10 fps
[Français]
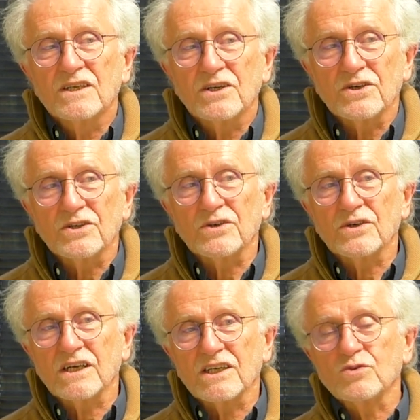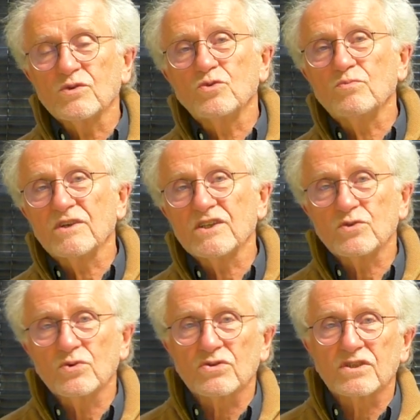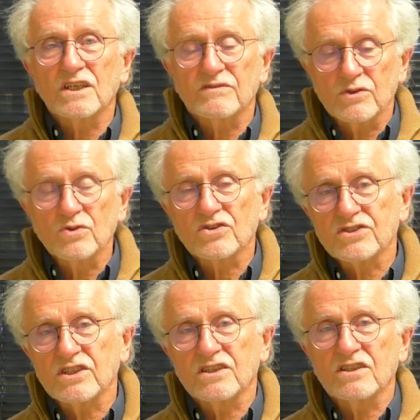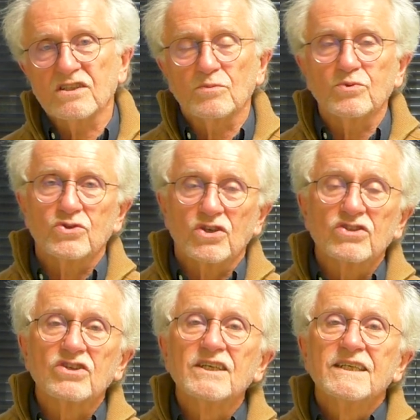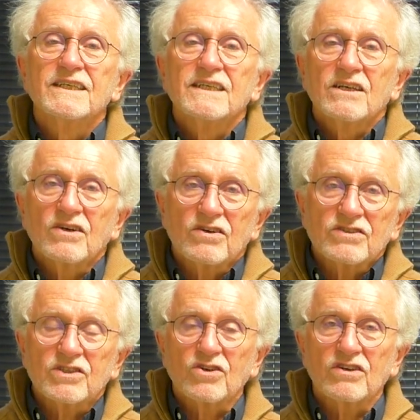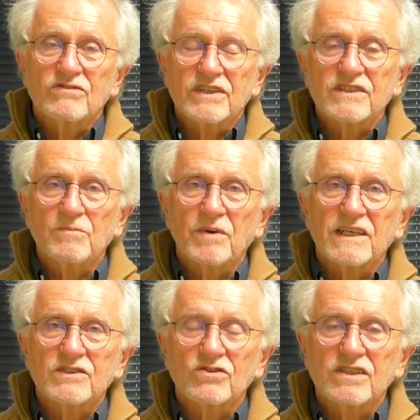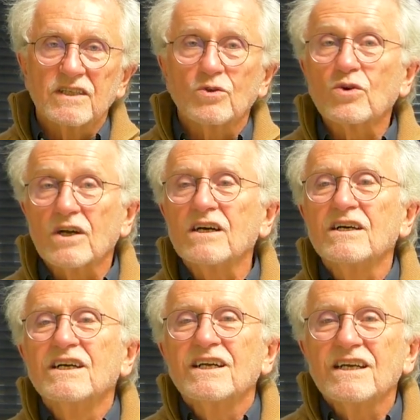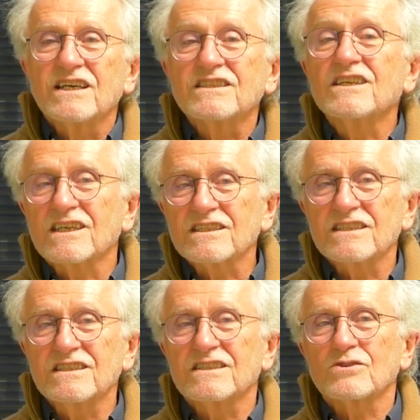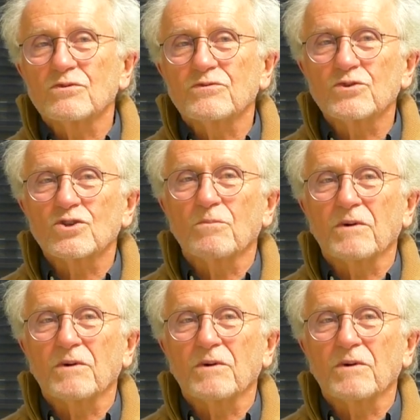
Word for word: à la suite d'une blessure qu'il avait eue quand il était plus jeune en étant renversé par un sanglier. Donc la, cicatrice faisant